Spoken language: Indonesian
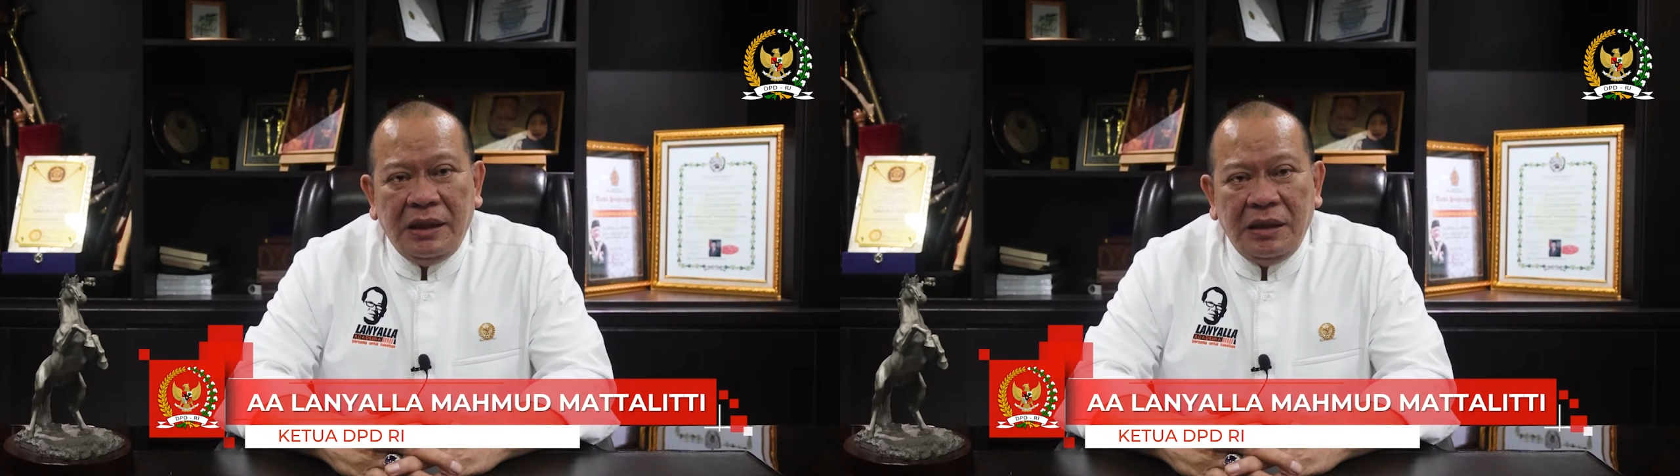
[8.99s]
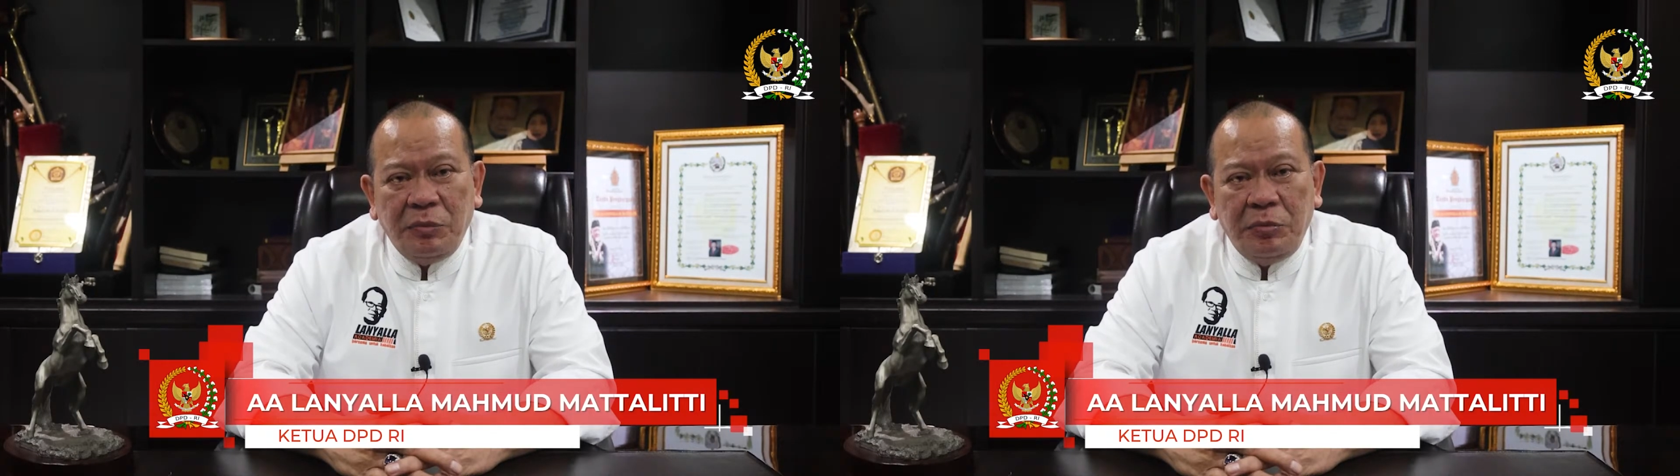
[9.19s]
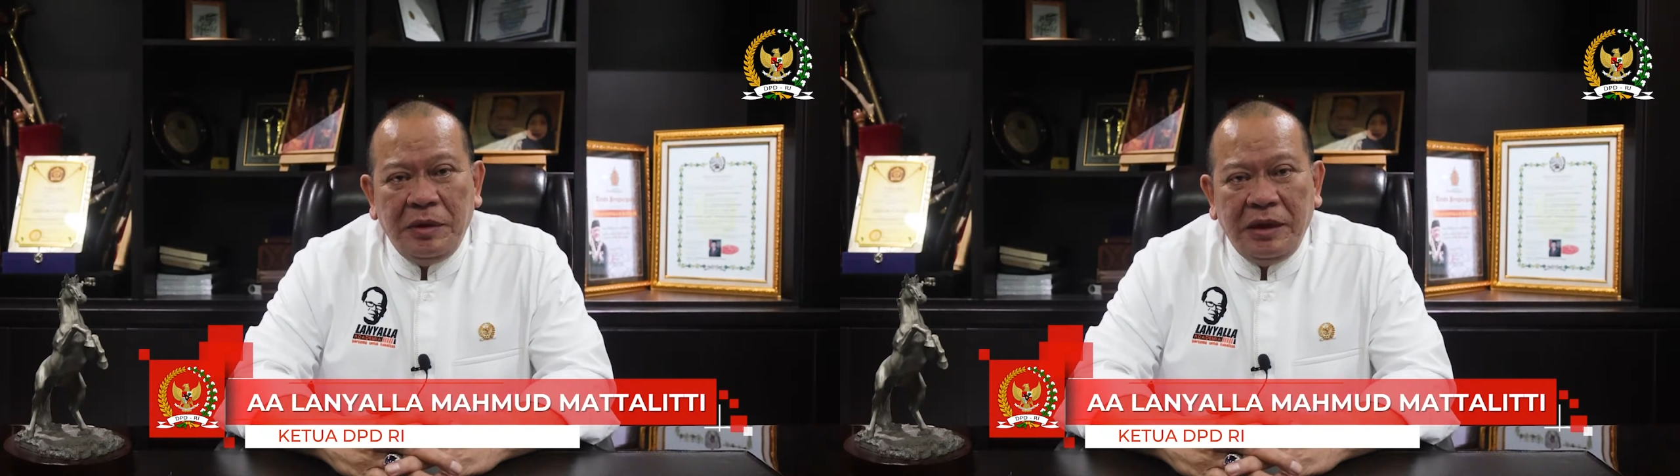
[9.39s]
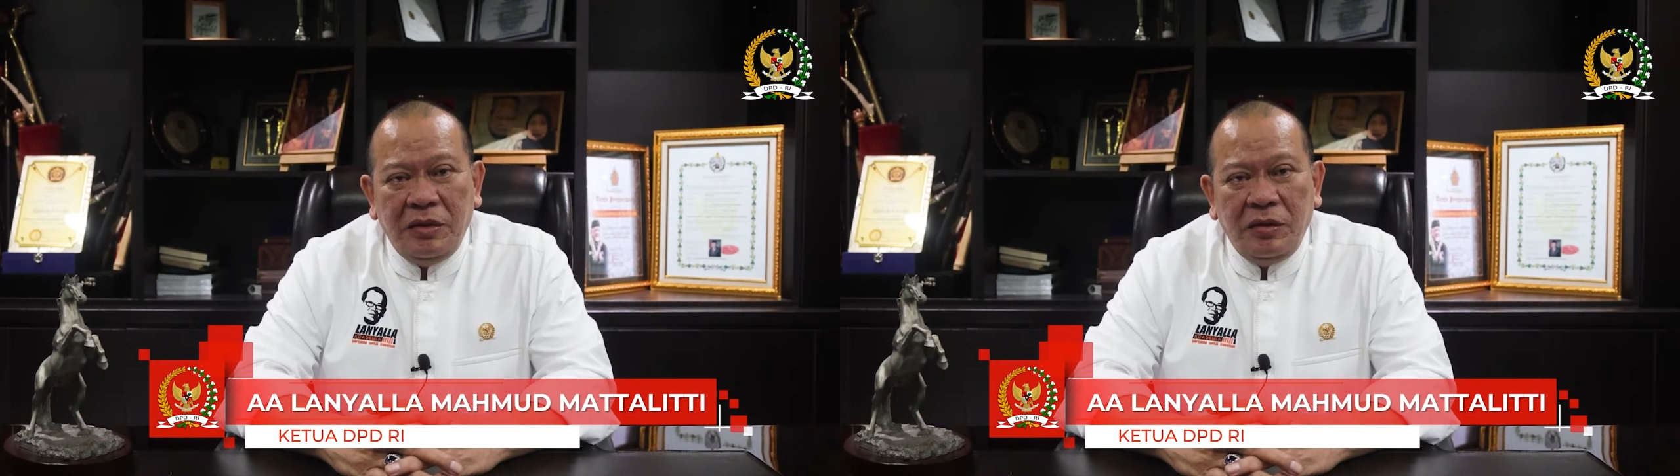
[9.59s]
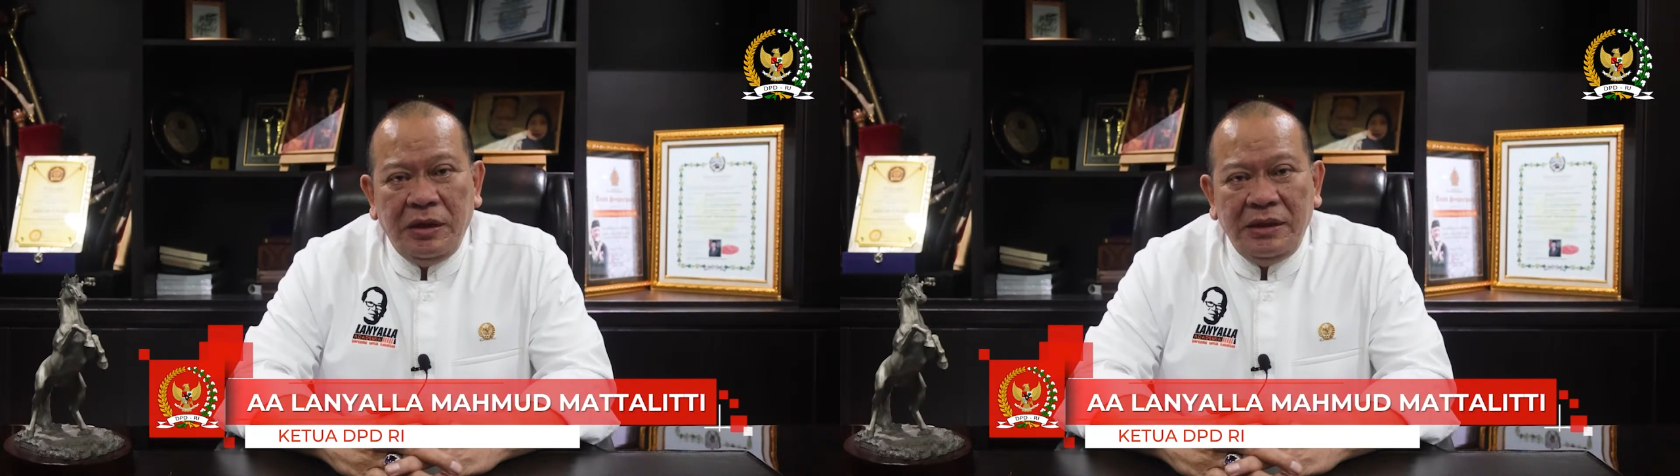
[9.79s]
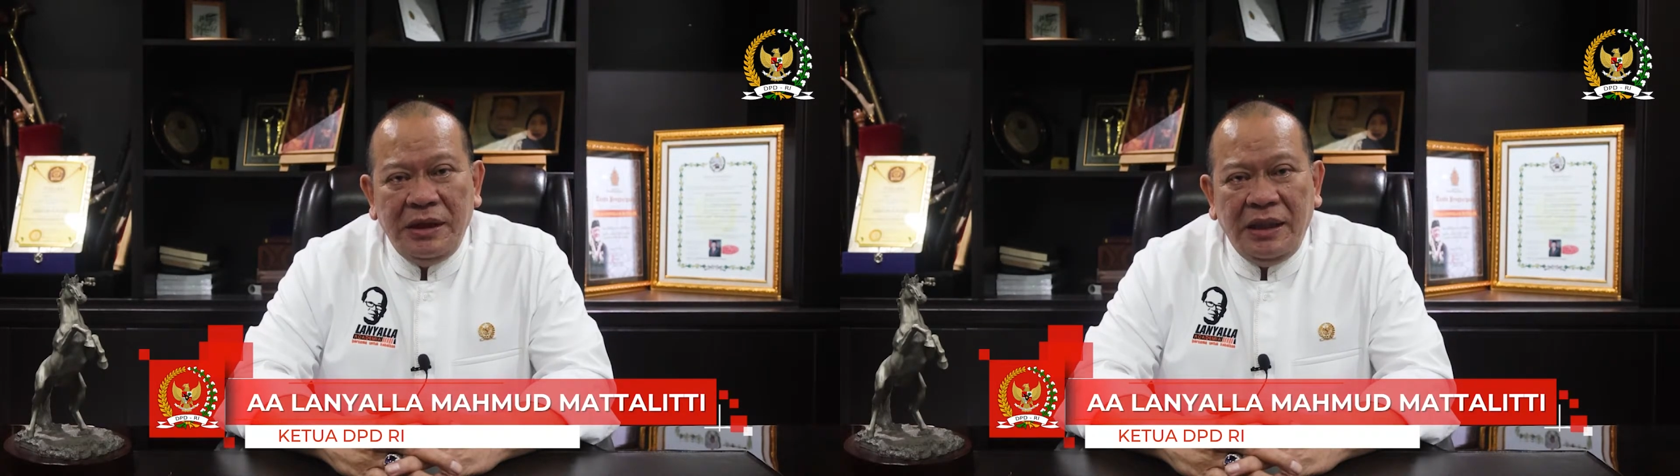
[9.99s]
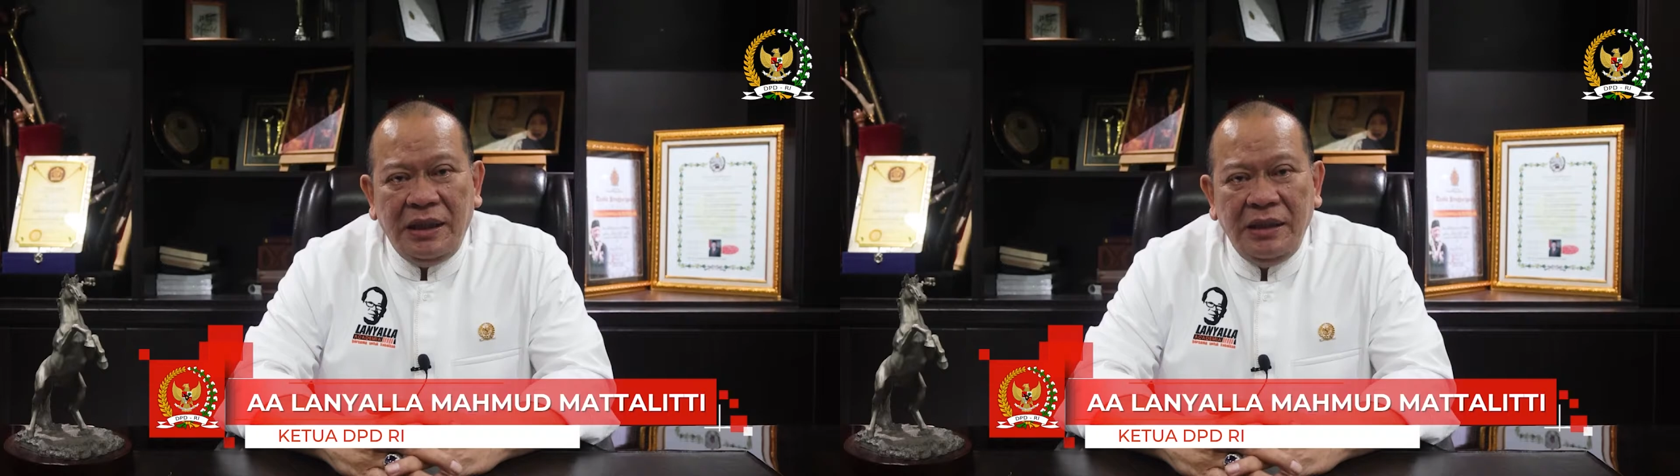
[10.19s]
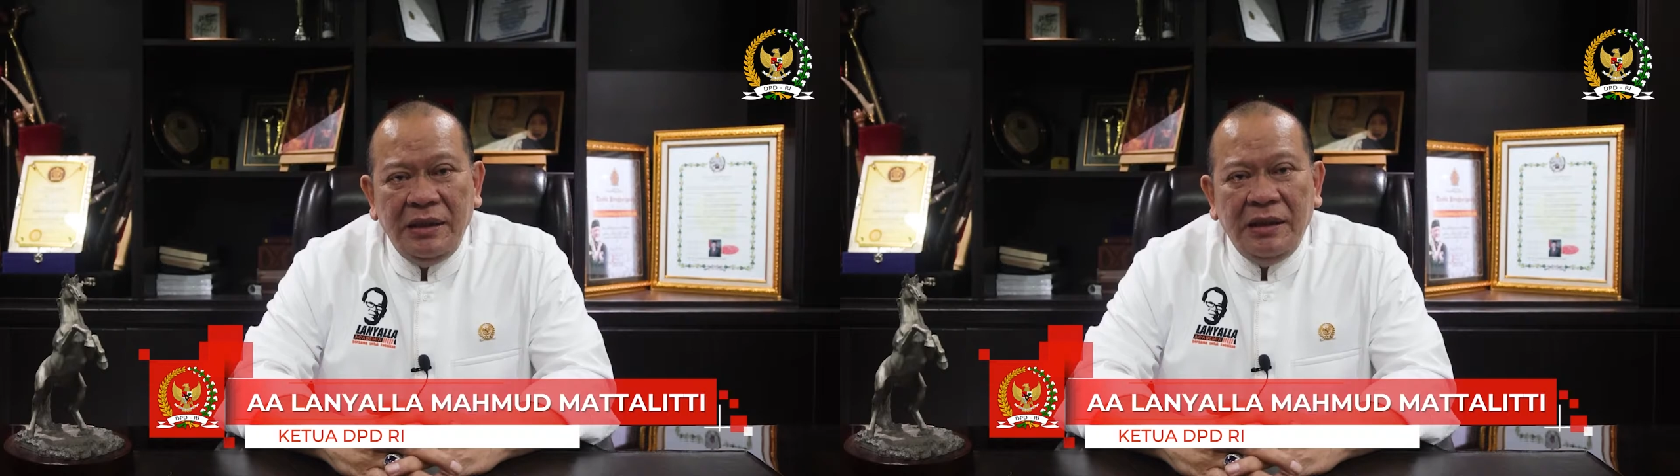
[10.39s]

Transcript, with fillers: Republik Indonesia,